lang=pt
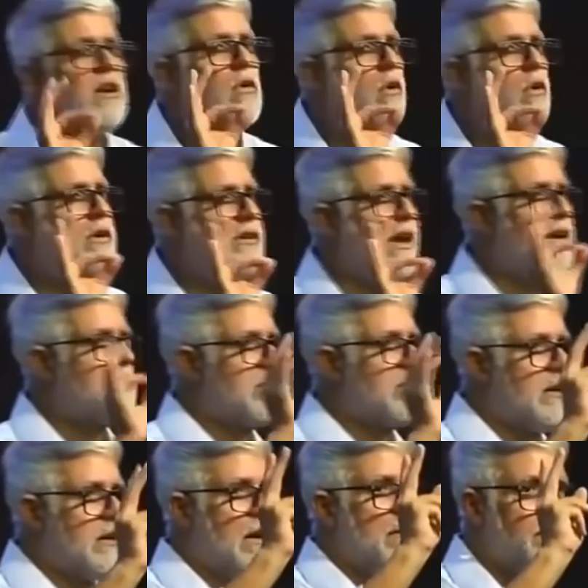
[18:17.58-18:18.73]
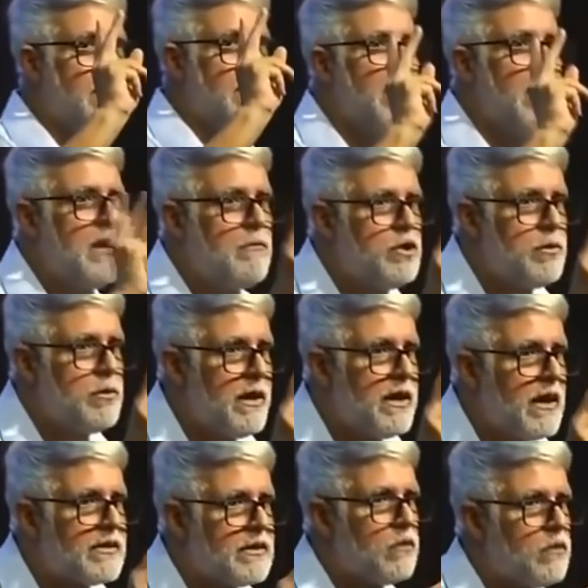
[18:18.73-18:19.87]
acontece a primeira
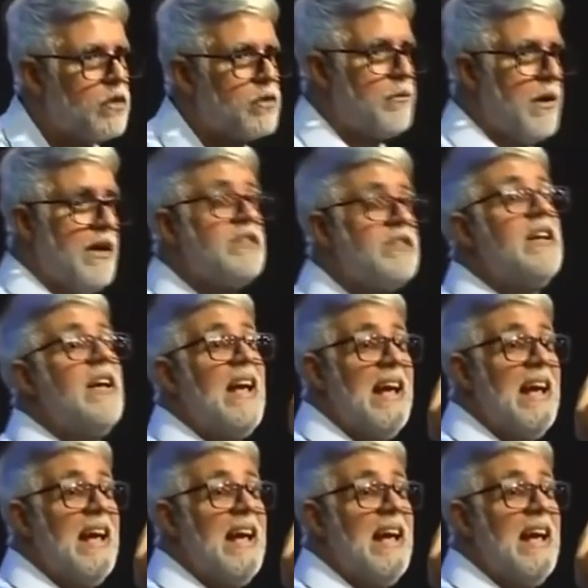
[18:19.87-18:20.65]
multiplicação dos pães?